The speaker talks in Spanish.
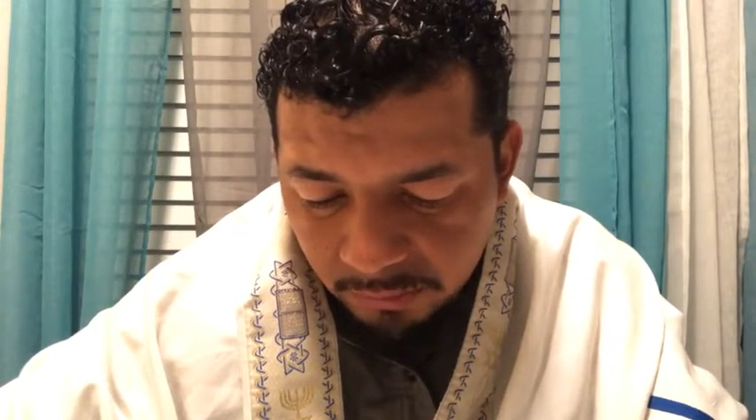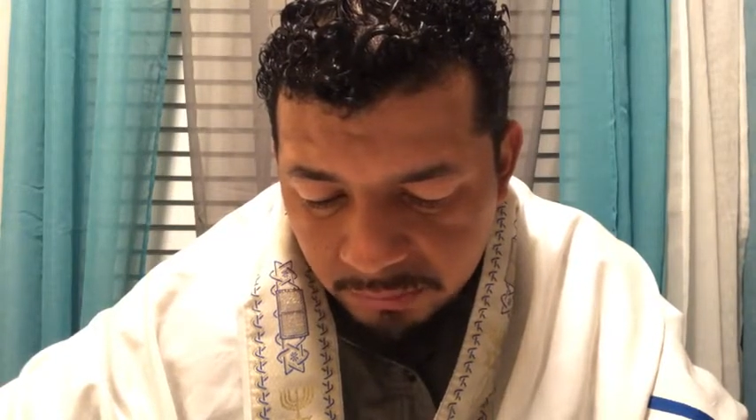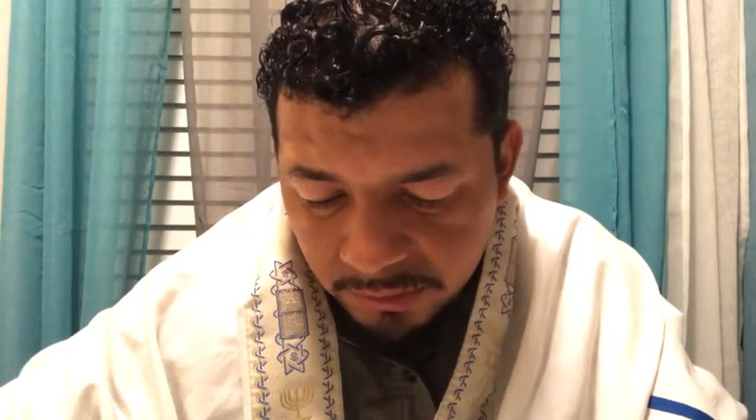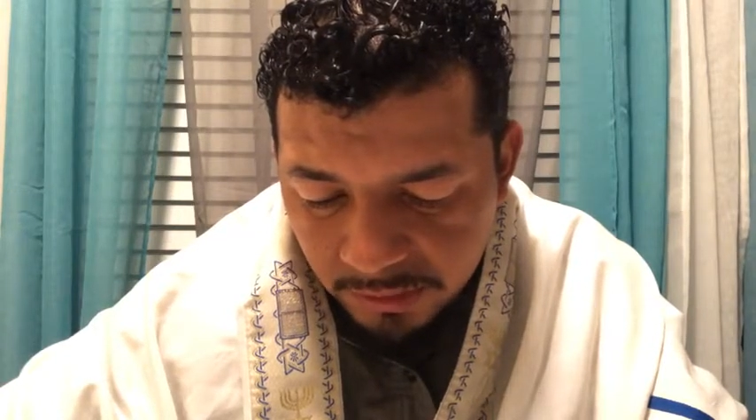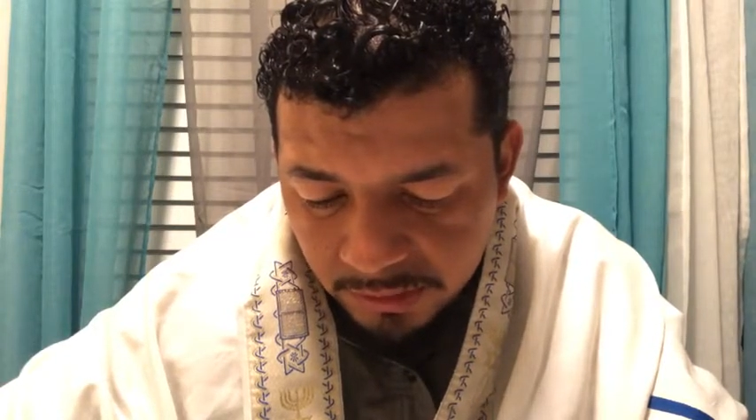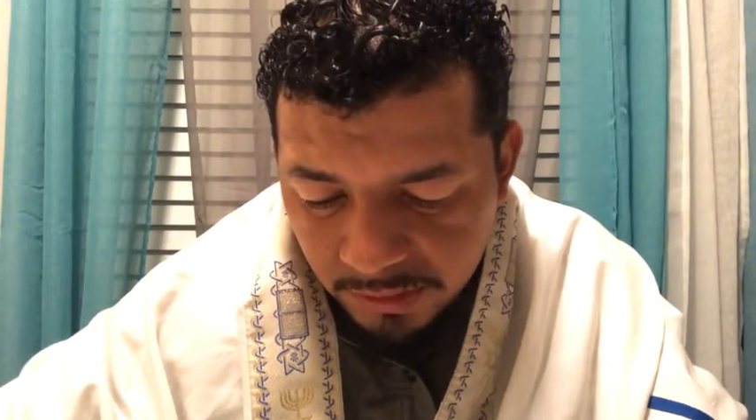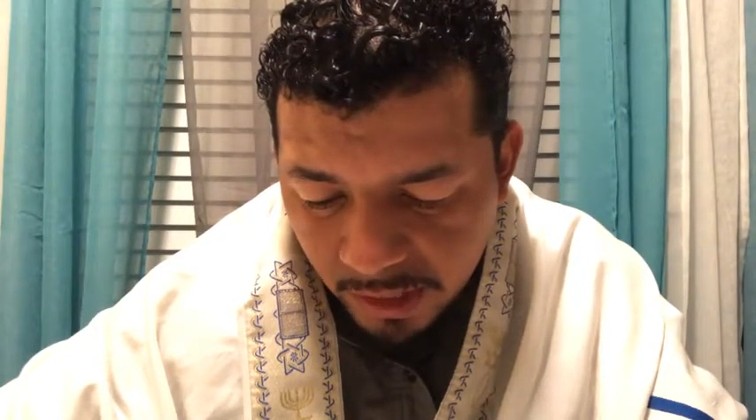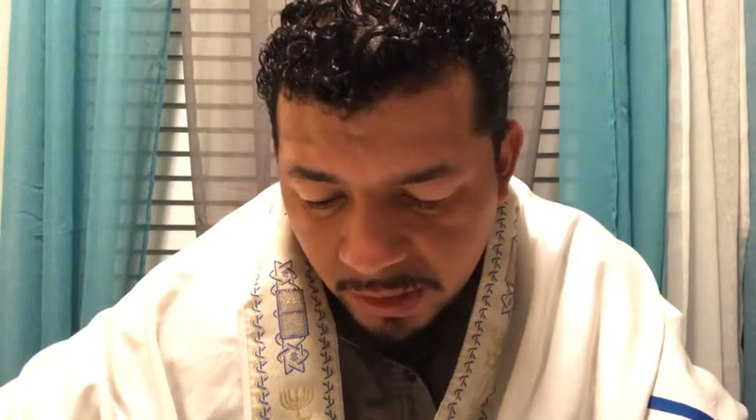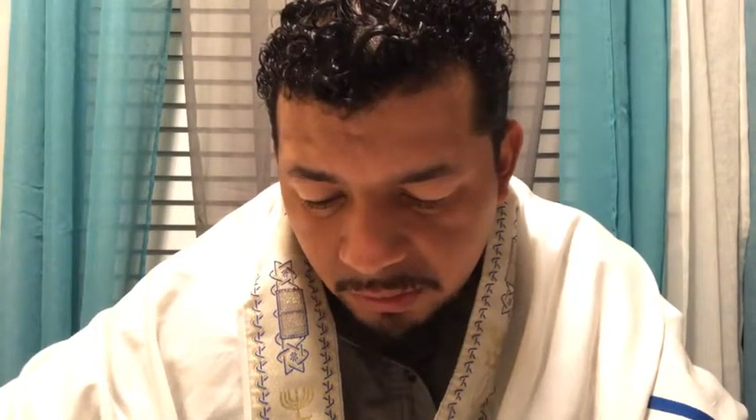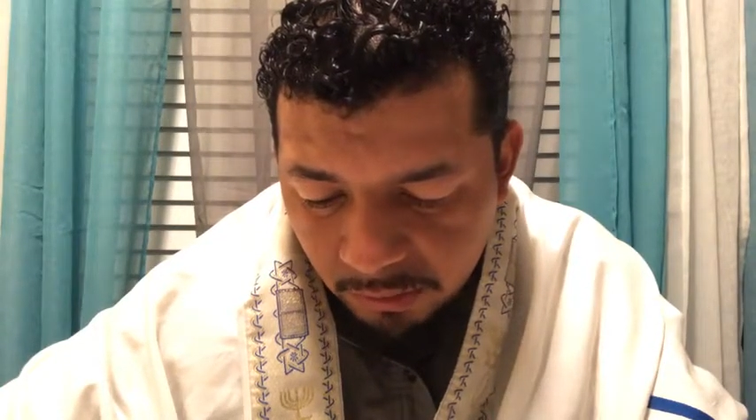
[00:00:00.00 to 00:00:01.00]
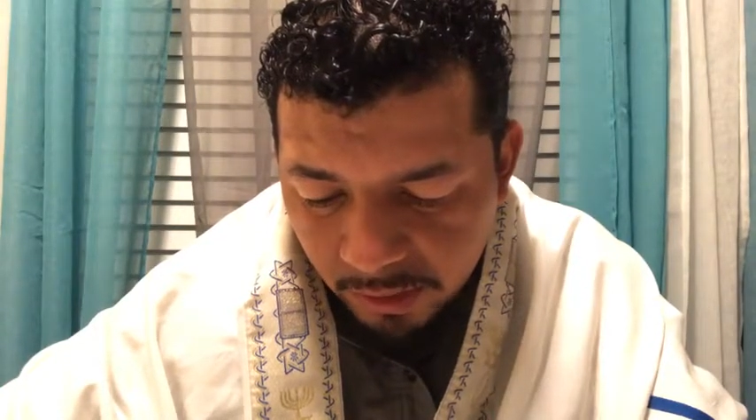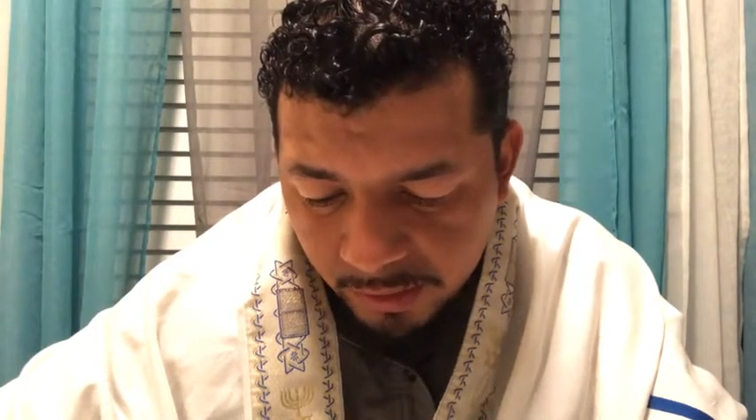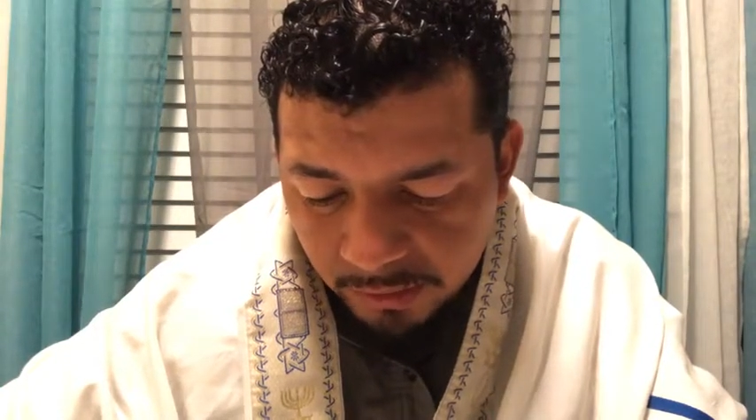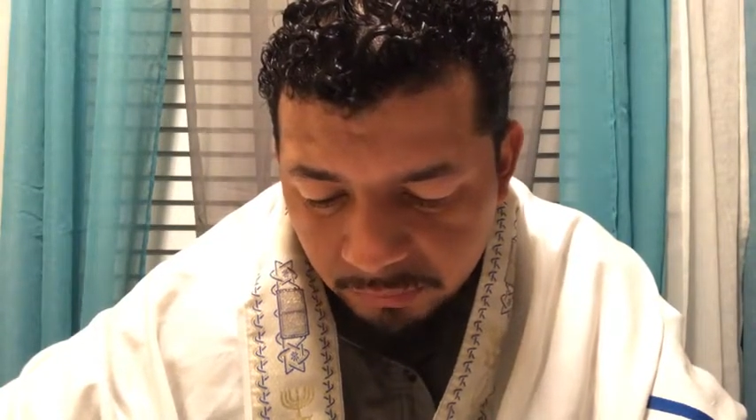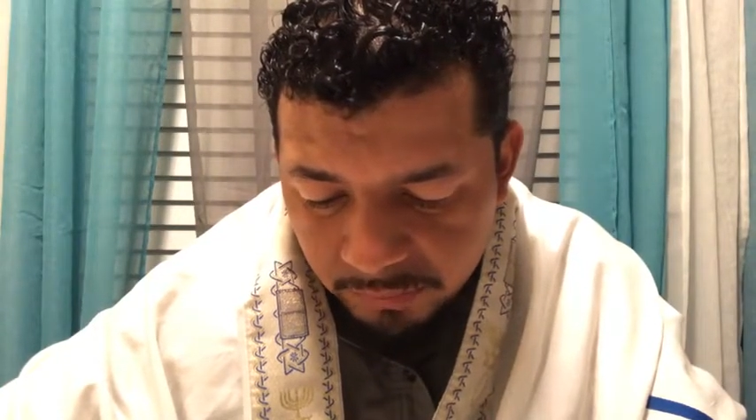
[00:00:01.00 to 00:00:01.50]
justicia con la
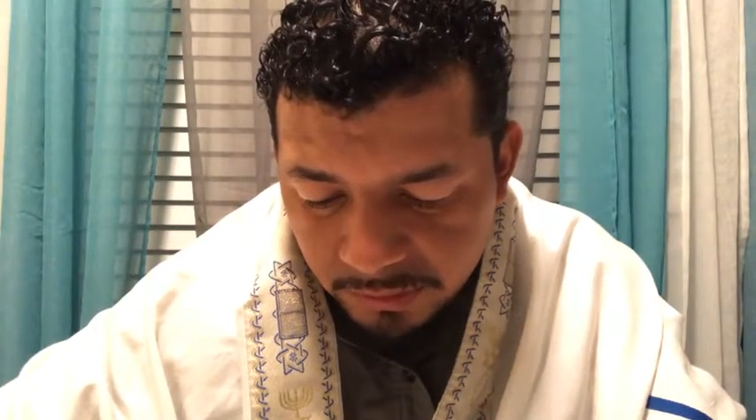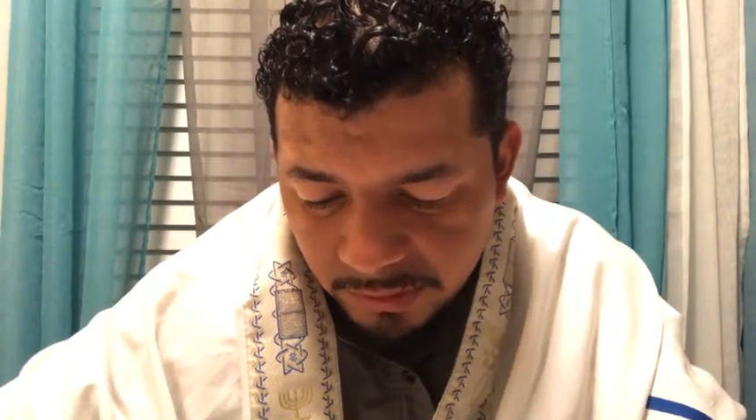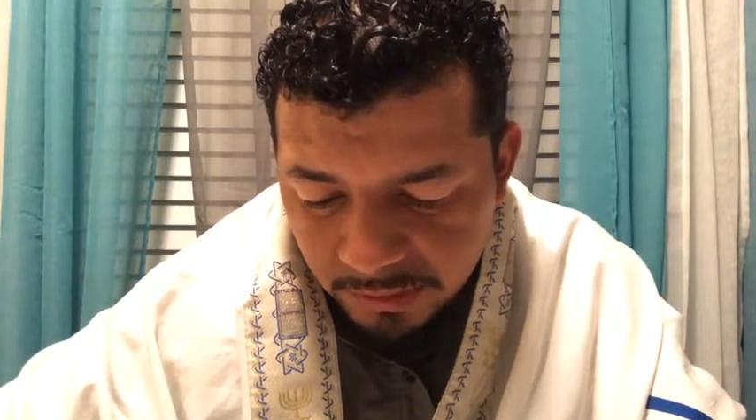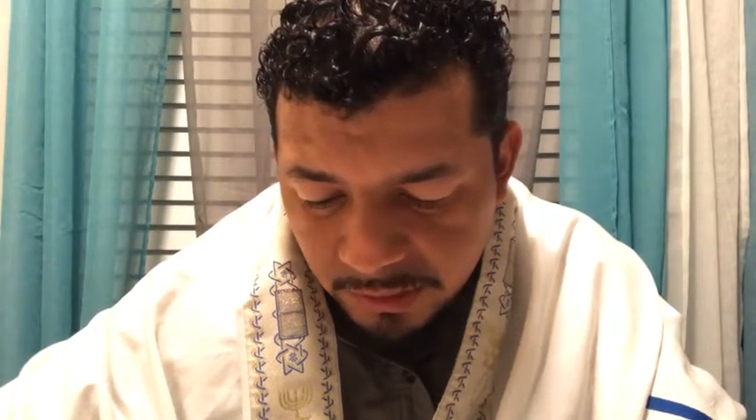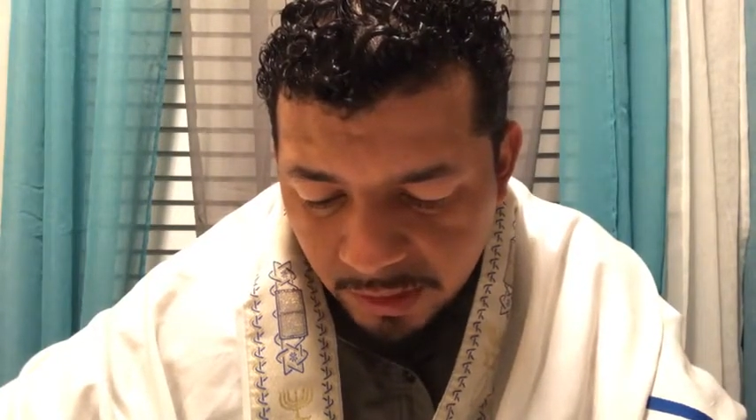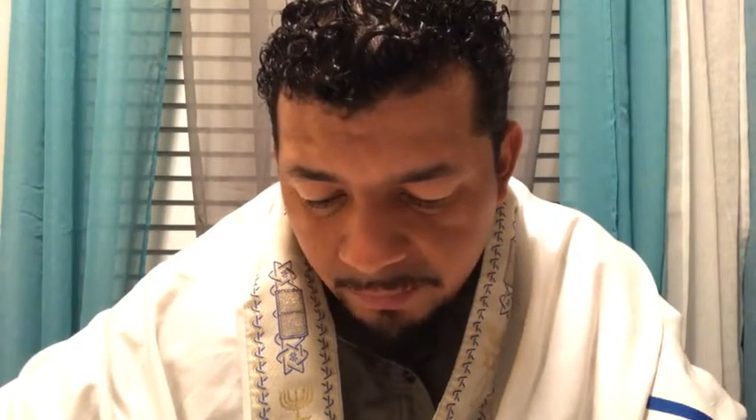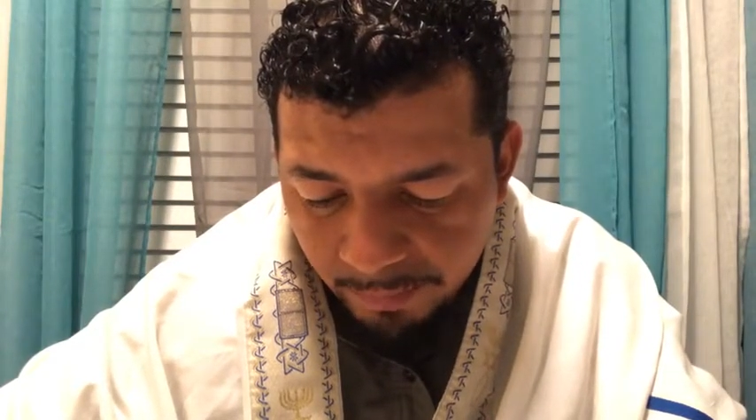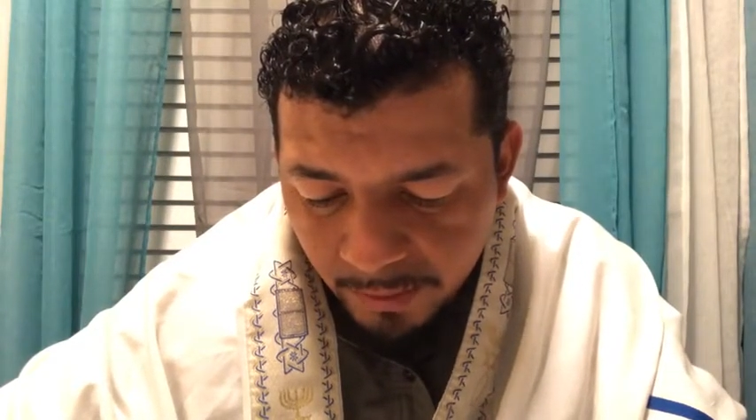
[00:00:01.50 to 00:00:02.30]
injusticia